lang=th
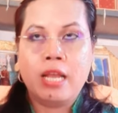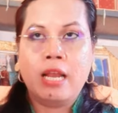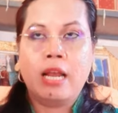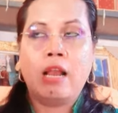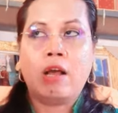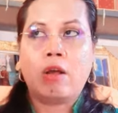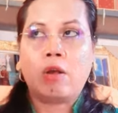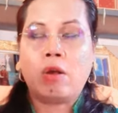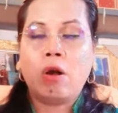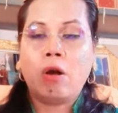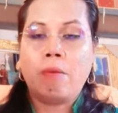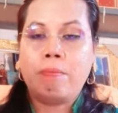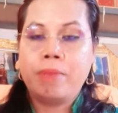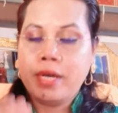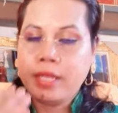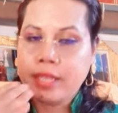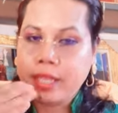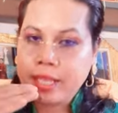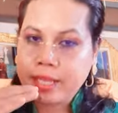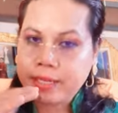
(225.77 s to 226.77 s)
แล้วก็เพื่อ
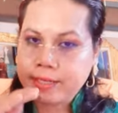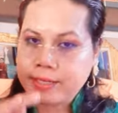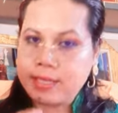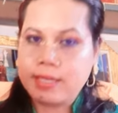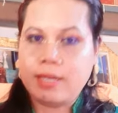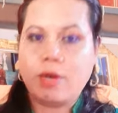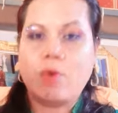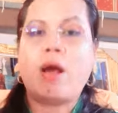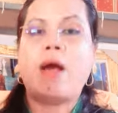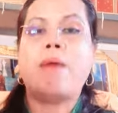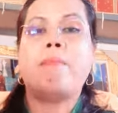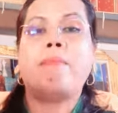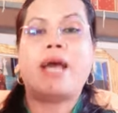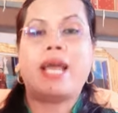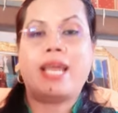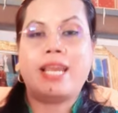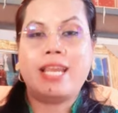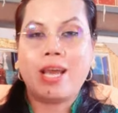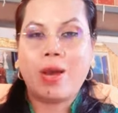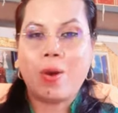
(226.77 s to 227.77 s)
ที่จะสื่อความหมาย
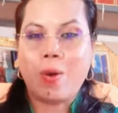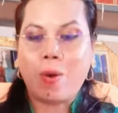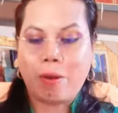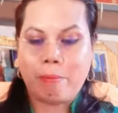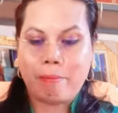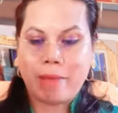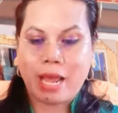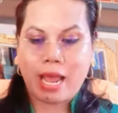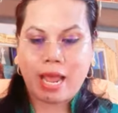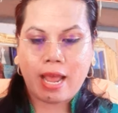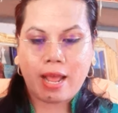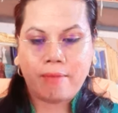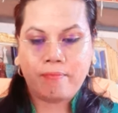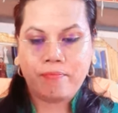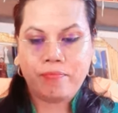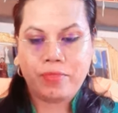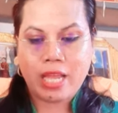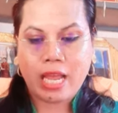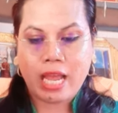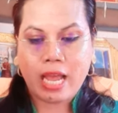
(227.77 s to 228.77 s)
เนี่ยออกมา
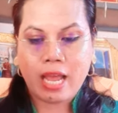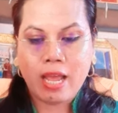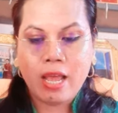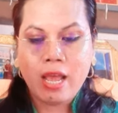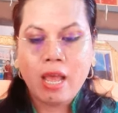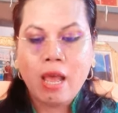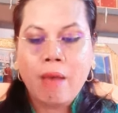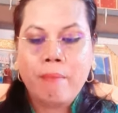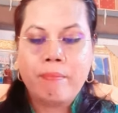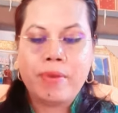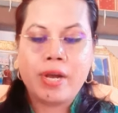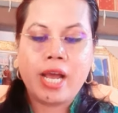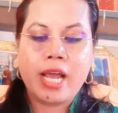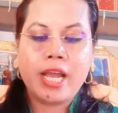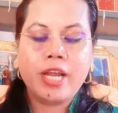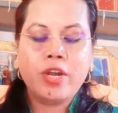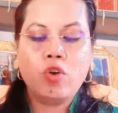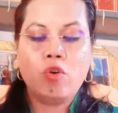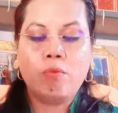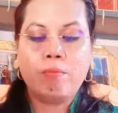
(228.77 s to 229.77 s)
นะคะเพื่อให้
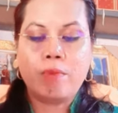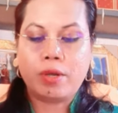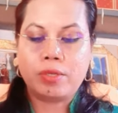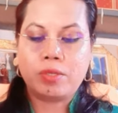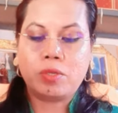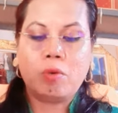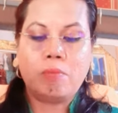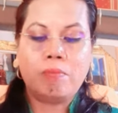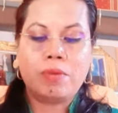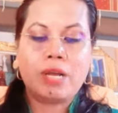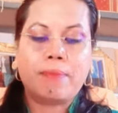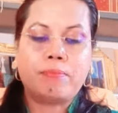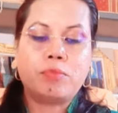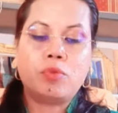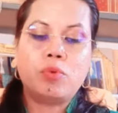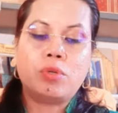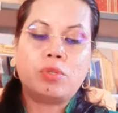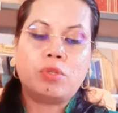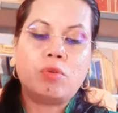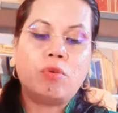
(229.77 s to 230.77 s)
ดูเหมาะสมกับ
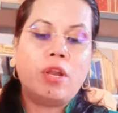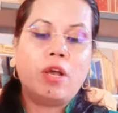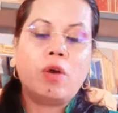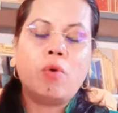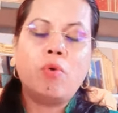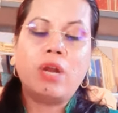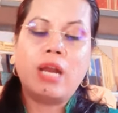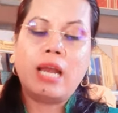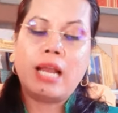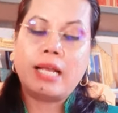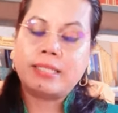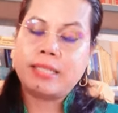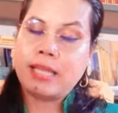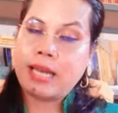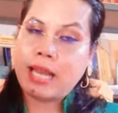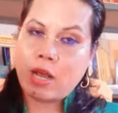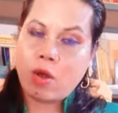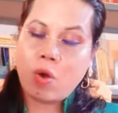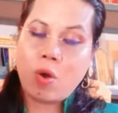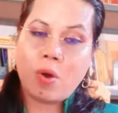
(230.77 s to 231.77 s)
ตัวตนและคุณลักษ
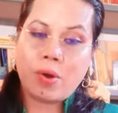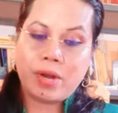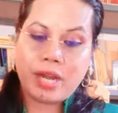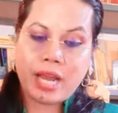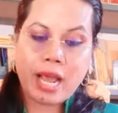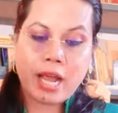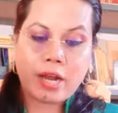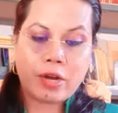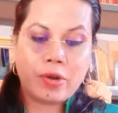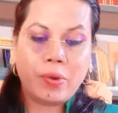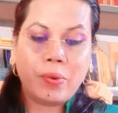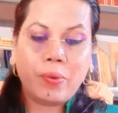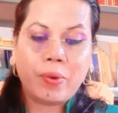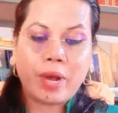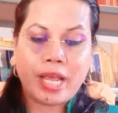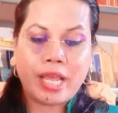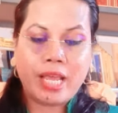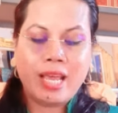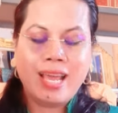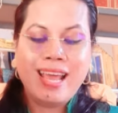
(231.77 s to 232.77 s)
ณะของนาคด้วย
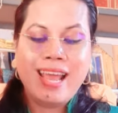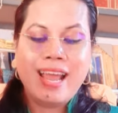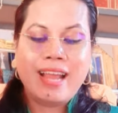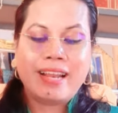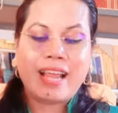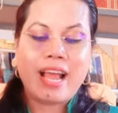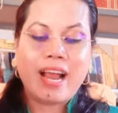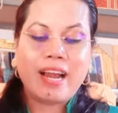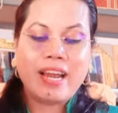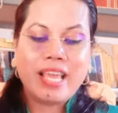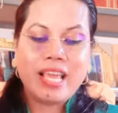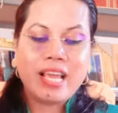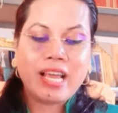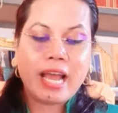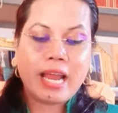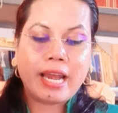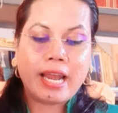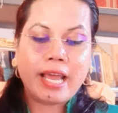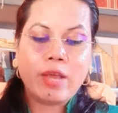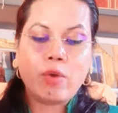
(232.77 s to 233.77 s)
ทั้งนี้
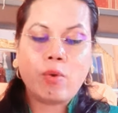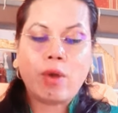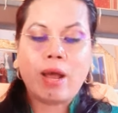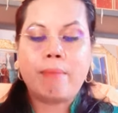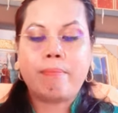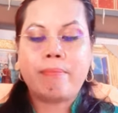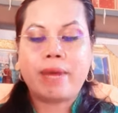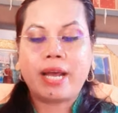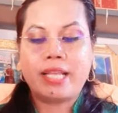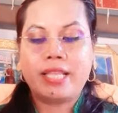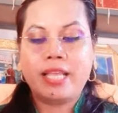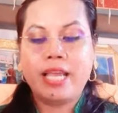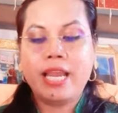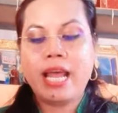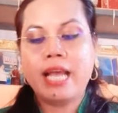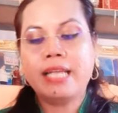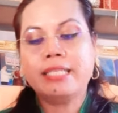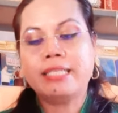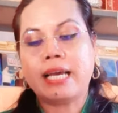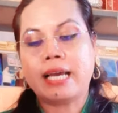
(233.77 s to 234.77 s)
การให้ความหมายที่
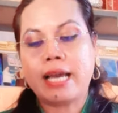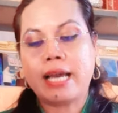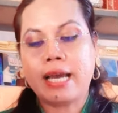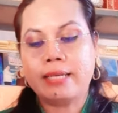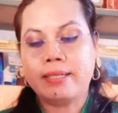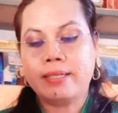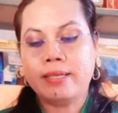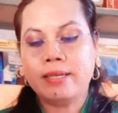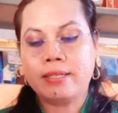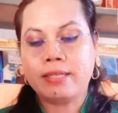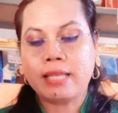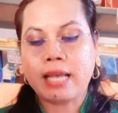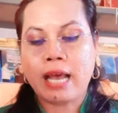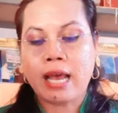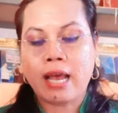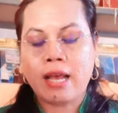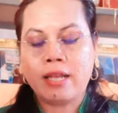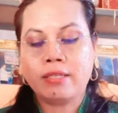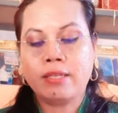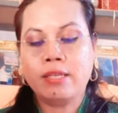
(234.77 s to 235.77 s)
ได้จากการสื่อสาร
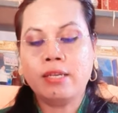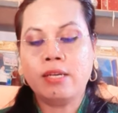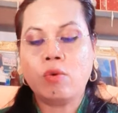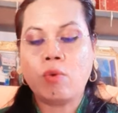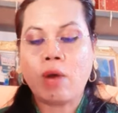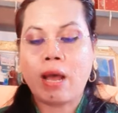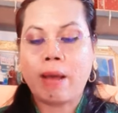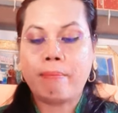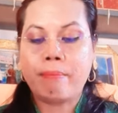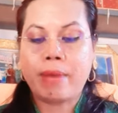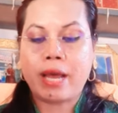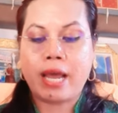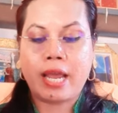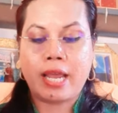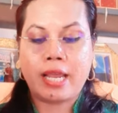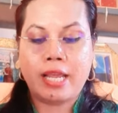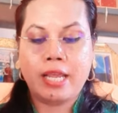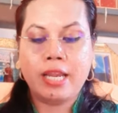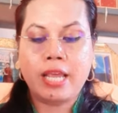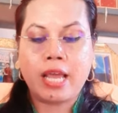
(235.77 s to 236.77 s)
สื่อความหมาย
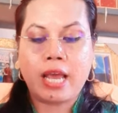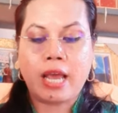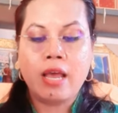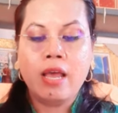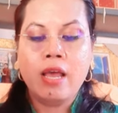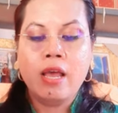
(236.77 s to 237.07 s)
เนี่ย